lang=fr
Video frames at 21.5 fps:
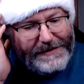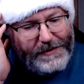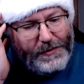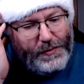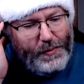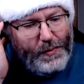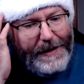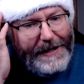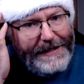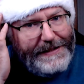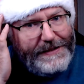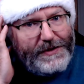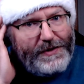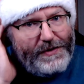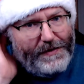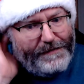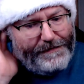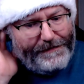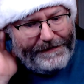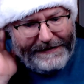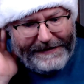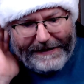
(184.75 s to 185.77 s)
Ou est-ce que
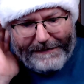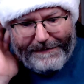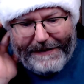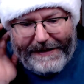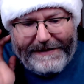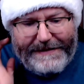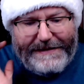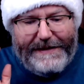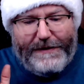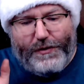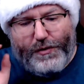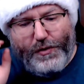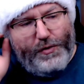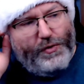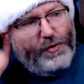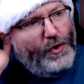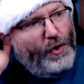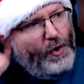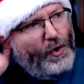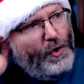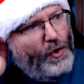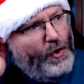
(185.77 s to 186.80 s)
finalement, c'est une
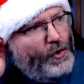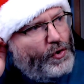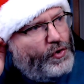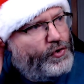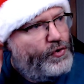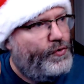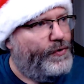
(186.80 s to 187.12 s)
c'est